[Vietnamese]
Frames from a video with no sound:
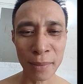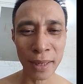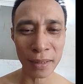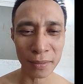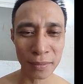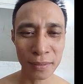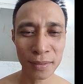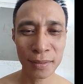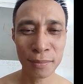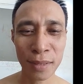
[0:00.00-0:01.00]
sai bét
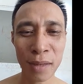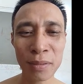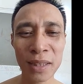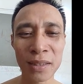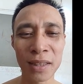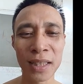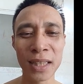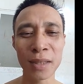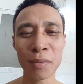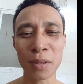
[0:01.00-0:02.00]
mà ông chỉ cười
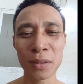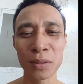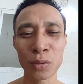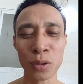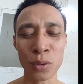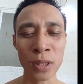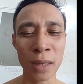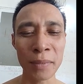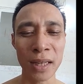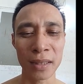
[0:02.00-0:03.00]
khì, ông còn cho tôi
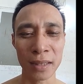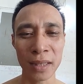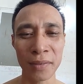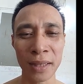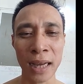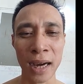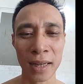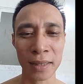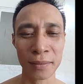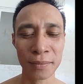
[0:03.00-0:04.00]
thêm tiền để đi về nhà
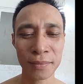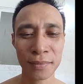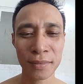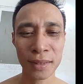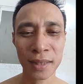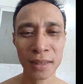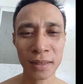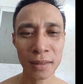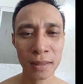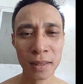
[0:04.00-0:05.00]
đấy. Đấy,
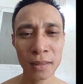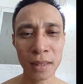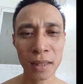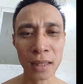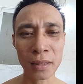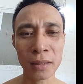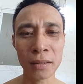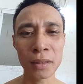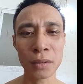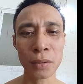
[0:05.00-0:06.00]
cái người người ta thực
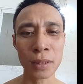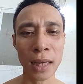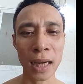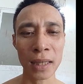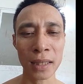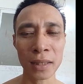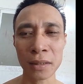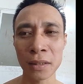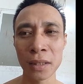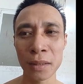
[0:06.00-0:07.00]
sự có tài, người ta
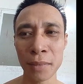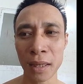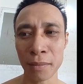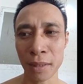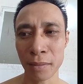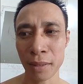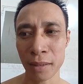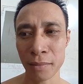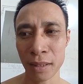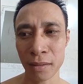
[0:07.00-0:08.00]
thực sự mà mà
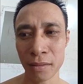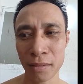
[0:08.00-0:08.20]
mà, mà